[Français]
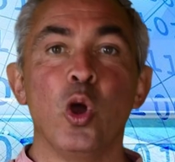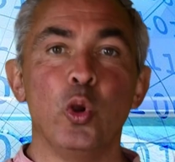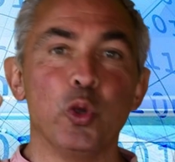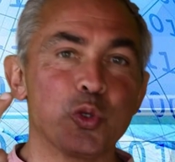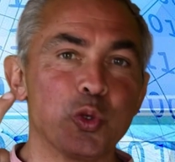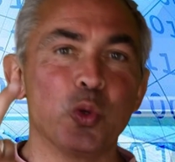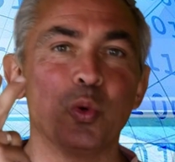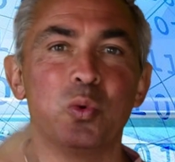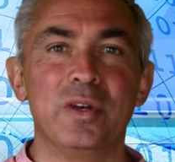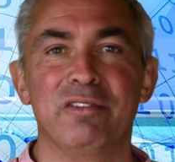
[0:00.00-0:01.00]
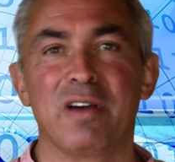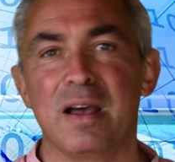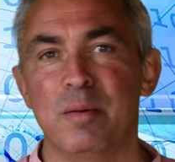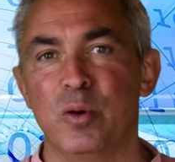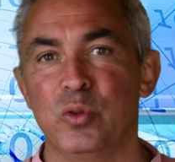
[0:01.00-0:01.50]
Le second
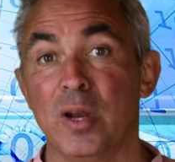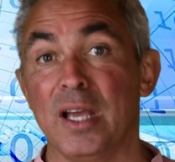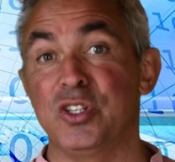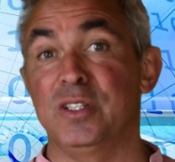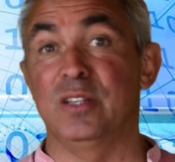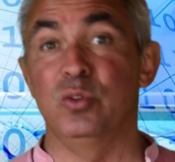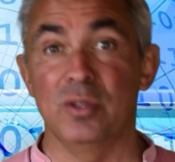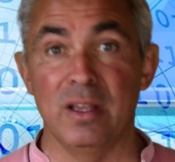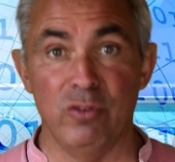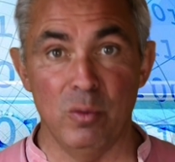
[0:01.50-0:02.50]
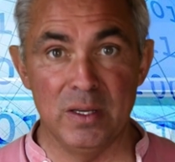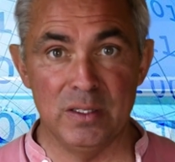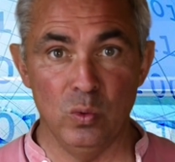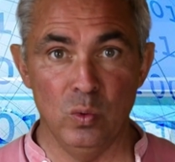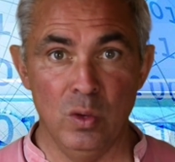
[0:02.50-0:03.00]
livrable de l'architecture
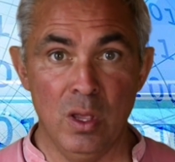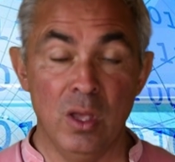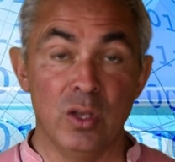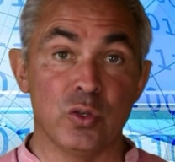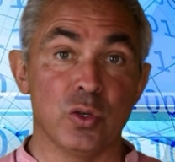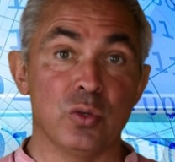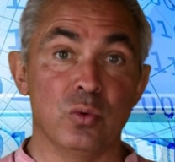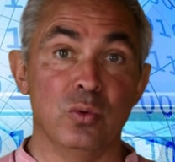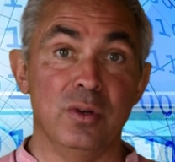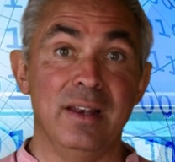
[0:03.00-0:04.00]
d'information, ce sont